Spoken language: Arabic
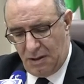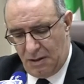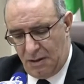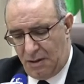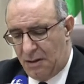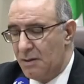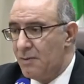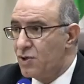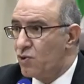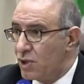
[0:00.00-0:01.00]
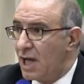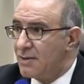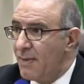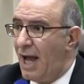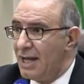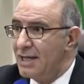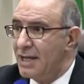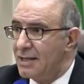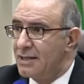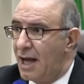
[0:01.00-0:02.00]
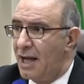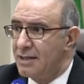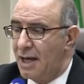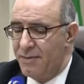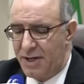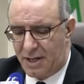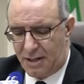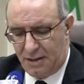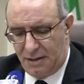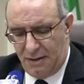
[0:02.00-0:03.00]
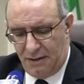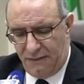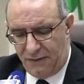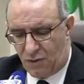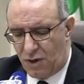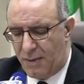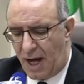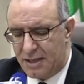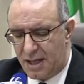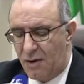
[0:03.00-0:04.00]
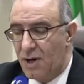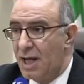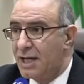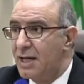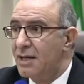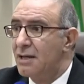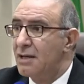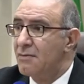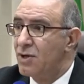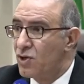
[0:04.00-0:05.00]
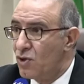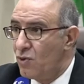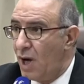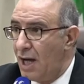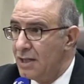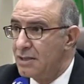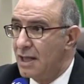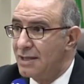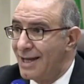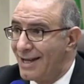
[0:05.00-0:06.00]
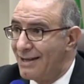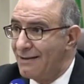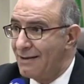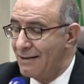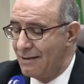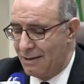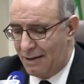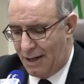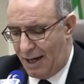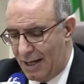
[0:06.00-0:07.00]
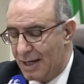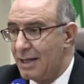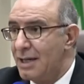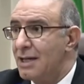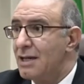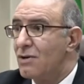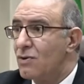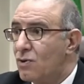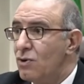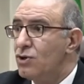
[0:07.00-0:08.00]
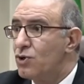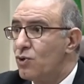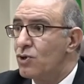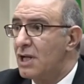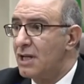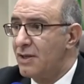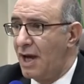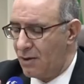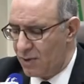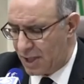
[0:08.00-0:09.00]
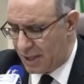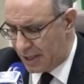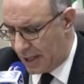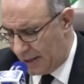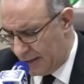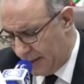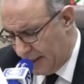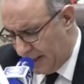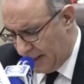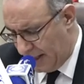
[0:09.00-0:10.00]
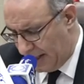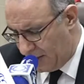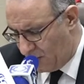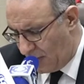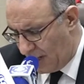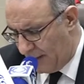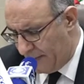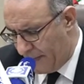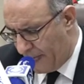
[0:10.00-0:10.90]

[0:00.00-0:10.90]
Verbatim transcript: آه، مجهودات محلية إن صح التعبير في كل محطة ولكن مشروع واحد تلتقي عليه كل جهود الإذاعة الوطنية اللي هو